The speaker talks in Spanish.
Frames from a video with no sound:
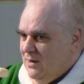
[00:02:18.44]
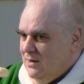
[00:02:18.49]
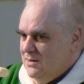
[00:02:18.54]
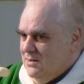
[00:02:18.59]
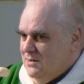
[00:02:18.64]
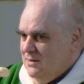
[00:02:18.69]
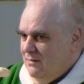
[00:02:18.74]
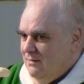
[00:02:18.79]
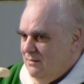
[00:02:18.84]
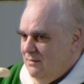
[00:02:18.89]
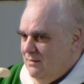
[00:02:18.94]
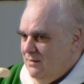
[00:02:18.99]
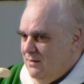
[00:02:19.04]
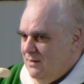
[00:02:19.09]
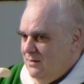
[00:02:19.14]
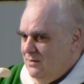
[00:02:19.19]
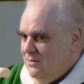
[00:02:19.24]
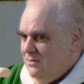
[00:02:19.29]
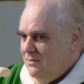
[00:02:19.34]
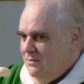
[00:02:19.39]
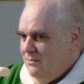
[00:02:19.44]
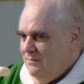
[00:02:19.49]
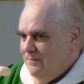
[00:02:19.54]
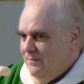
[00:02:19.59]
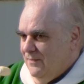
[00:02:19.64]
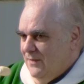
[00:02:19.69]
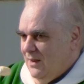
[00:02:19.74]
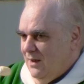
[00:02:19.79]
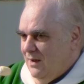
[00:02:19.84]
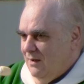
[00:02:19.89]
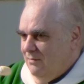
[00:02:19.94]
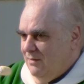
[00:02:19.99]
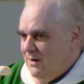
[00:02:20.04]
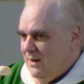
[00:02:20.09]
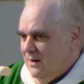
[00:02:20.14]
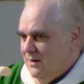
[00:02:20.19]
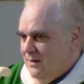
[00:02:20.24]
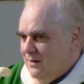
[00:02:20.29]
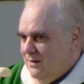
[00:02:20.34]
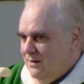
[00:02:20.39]
sencillo,
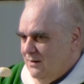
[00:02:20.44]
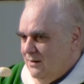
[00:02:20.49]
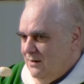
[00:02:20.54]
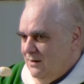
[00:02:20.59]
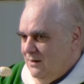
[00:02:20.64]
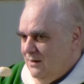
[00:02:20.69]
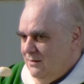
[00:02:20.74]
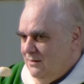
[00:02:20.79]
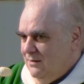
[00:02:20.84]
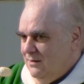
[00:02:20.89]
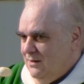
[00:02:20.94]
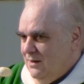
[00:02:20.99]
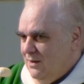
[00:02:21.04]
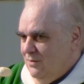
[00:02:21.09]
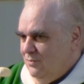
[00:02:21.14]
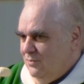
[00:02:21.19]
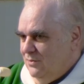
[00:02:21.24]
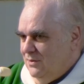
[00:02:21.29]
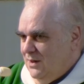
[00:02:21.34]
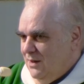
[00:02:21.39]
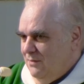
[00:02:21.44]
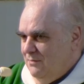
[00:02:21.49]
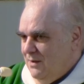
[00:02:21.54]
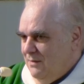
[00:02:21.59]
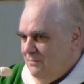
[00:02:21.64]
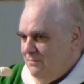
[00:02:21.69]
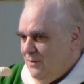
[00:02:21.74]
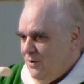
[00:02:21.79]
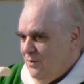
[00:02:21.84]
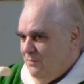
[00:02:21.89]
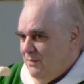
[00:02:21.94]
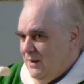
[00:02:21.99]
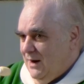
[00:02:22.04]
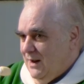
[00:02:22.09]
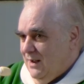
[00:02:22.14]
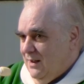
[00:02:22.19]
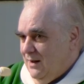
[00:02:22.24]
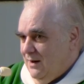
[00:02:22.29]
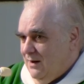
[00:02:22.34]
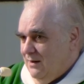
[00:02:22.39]
hablar de un tema, pero
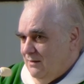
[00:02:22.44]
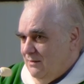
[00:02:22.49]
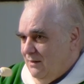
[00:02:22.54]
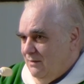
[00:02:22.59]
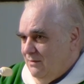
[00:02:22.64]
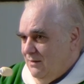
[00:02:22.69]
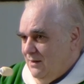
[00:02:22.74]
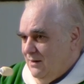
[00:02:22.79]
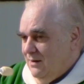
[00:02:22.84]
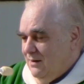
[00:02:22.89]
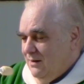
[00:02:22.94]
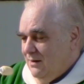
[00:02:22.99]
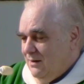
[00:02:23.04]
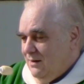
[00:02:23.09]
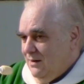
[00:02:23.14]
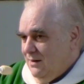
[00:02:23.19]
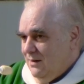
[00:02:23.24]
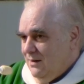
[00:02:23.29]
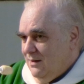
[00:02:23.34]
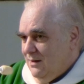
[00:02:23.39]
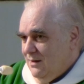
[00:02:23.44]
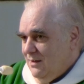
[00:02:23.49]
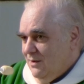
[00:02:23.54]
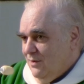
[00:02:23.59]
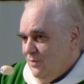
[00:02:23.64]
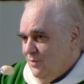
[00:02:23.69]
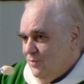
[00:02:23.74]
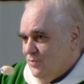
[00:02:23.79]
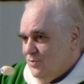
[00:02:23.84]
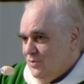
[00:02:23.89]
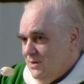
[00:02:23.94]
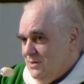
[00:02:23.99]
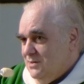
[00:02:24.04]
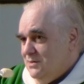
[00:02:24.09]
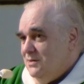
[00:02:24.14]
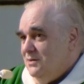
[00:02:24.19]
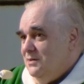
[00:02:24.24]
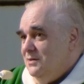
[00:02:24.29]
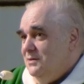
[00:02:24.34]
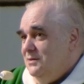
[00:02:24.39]
para querer decir
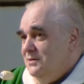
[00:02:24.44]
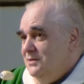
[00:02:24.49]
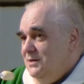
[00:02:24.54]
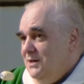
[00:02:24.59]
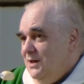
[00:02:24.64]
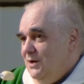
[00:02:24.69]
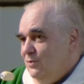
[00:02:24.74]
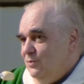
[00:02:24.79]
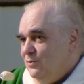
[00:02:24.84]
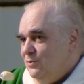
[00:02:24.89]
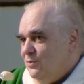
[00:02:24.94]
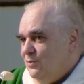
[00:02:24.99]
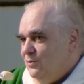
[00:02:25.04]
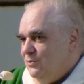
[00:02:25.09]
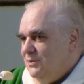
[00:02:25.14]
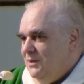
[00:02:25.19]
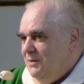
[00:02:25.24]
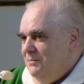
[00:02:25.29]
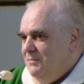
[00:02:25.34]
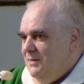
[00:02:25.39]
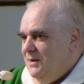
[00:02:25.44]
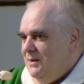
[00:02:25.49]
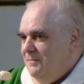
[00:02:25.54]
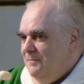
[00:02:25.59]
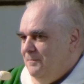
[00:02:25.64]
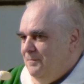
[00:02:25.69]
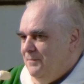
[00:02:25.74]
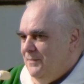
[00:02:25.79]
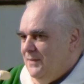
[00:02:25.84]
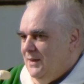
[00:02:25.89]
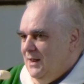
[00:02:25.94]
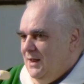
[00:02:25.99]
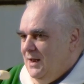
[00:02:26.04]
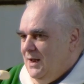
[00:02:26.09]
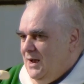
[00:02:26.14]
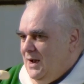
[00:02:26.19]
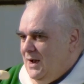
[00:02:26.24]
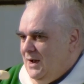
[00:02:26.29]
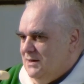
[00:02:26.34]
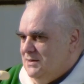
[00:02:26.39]
cosas de otro tema.
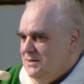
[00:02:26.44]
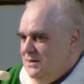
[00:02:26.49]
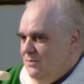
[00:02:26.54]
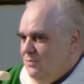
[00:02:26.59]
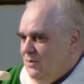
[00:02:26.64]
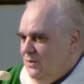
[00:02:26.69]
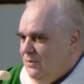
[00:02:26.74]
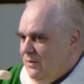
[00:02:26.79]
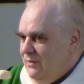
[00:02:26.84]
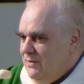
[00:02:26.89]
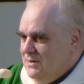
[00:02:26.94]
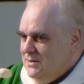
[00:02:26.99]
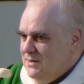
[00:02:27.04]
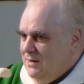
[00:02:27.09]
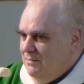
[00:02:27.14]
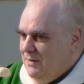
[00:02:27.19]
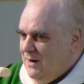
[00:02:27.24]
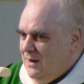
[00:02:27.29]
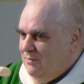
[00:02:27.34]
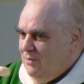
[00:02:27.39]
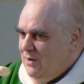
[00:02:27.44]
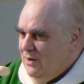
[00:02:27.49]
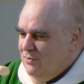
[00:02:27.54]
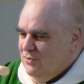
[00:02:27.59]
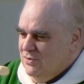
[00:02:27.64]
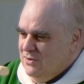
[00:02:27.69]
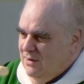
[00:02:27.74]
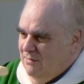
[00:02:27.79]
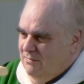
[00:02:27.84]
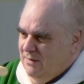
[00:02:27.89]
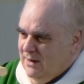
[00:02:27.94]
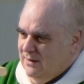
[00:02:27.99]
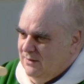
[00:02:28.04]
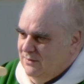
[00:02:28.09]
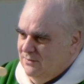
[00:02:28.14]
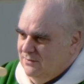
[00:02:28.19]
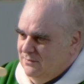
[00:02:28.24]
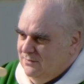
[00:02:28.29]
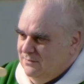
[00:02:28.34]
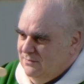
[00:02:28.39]
Así, cuando hace esta parábola no está
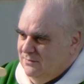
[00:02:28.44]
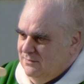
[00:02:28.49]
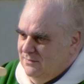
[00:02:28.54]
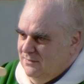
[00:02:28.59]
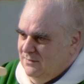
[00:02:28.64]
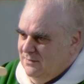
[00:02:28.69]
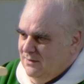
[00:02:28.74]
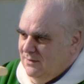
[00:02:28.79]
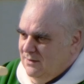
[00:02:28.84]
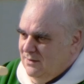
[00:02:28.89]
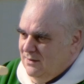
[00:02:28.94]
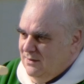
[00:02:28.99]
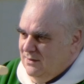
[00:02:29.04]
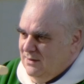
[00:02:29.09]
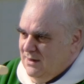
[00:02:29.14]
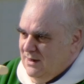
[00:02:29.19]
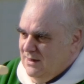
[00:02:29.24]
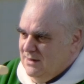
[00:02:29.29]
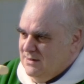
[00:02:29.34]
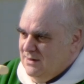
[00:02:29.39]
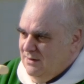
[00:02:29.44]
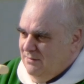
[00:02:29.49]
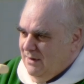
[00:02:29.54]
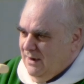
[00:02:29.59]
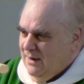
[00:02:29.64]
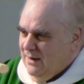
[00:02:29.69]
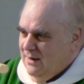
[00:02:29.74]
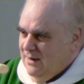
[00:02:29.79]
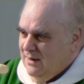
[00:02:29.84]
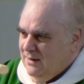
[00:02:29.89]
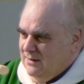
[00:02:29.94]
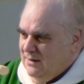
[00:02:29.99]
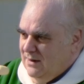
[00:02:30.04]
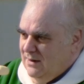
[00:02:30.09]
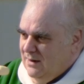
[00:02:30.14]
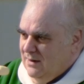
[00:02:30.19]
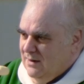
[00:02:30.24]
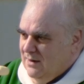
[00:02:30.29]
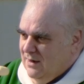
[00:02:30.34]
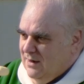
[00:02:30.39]
hablando de ese banquete
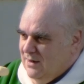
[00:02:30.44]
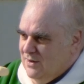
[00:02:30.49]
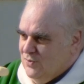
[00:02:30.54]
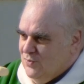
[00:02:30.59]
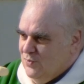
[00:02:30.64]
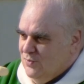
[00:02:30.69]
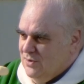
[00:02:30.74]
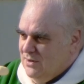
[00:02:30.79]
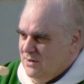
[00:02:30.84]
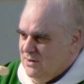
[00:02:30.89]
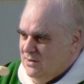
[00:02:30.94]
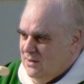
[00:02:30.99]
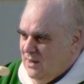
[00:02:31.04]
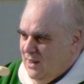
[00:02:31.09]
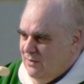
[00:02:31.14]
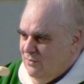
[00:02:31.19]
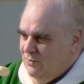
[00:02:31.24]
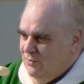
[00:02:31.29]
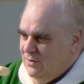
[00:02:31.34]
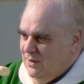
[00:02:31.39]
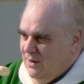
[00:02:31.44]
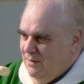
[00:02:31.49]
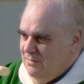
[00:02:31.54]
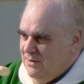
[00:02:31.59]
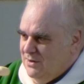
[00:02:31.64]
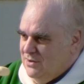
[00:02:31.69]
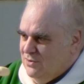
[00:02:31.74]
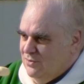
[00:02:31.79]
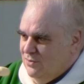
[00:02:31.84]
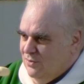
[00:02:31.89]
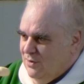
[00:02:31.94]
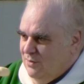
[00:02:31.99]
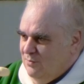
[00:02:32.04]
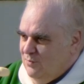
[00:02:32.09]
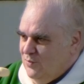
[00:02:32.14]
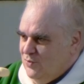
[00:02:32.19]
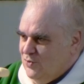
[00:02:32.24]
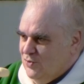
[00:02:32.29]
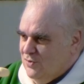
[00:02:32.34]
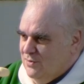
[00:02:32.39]
en el que Jesús está, donde ha visto que
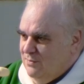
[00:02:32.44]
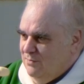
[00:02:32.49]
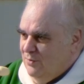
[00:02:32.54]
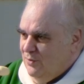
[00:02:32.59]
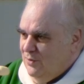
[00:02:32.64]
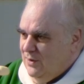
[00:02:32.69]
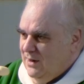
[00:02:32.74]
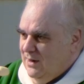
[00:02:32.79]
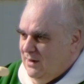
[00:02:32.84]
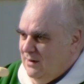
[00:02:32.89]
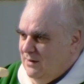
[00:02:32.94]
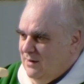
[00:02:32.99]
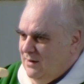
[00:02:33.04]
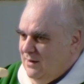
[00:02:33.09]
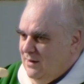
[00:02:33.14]
muchos se ponían